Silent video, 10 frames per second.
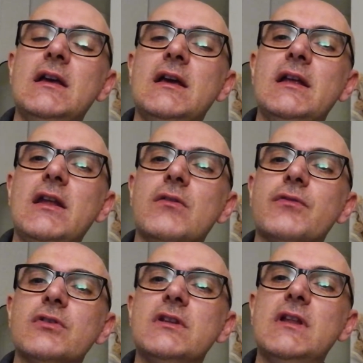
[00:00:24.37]
nei
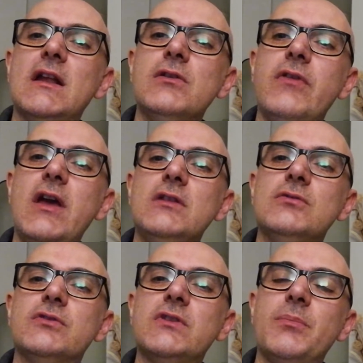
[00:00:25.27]
confronti della
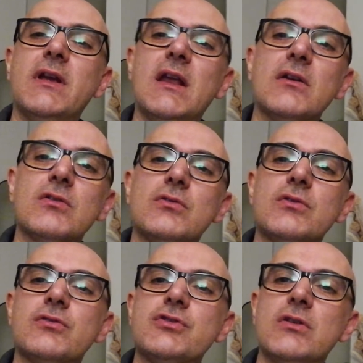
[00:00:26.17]
Juventus e perché l'anno
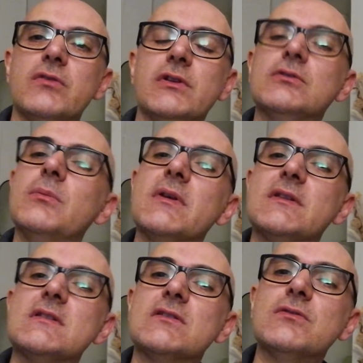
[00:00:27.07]
scorso ci hanno fatto
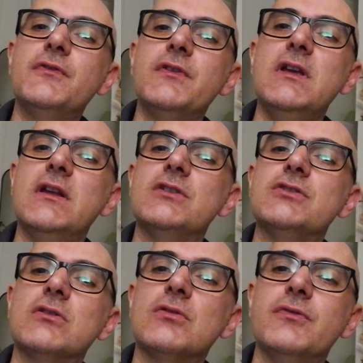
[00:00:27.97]
abbastanza soffrire, ci
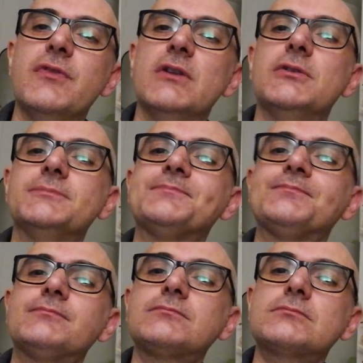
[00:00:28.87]
hanno soffiato
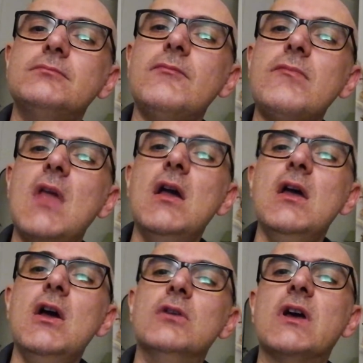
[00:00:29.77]

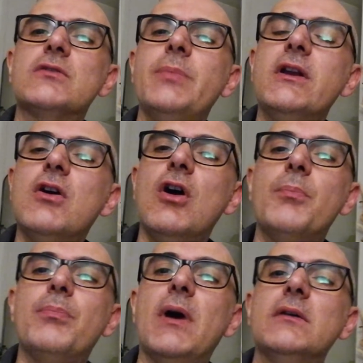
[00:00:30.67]
una
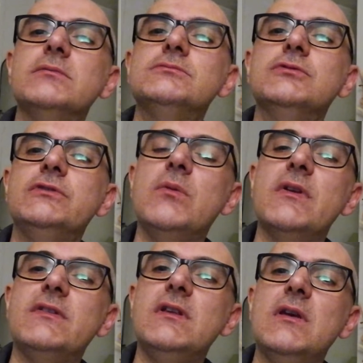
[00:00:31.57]
Supercoppa, tutti
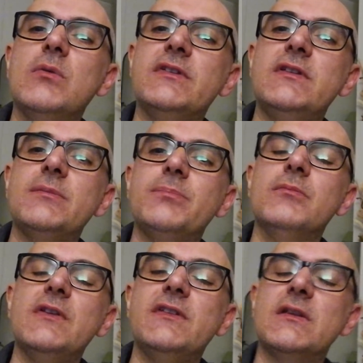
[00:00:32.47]
questi, questi,
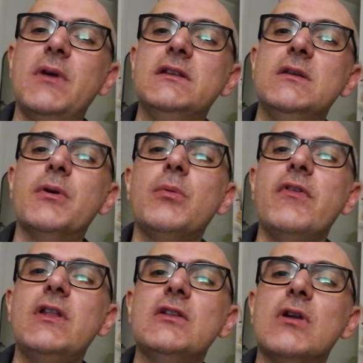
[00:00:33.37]
questi, aspetti. Però poi
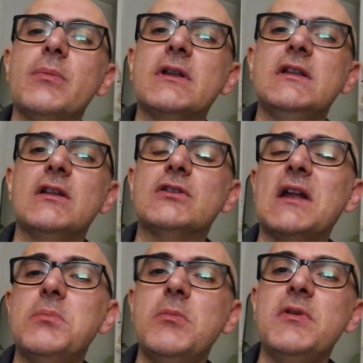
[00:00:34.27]
vedendo la partita,
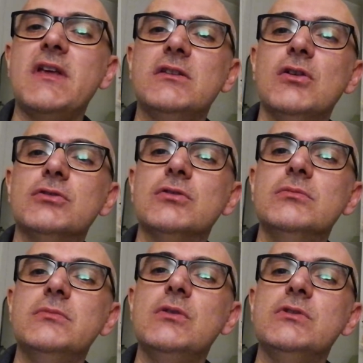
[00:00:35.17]
tranne i primi 7-8
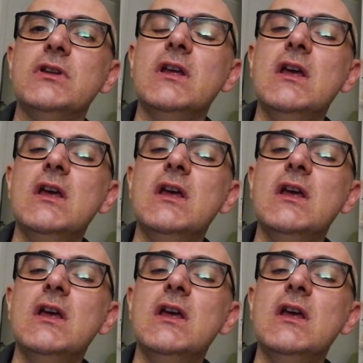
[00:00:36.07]
minuti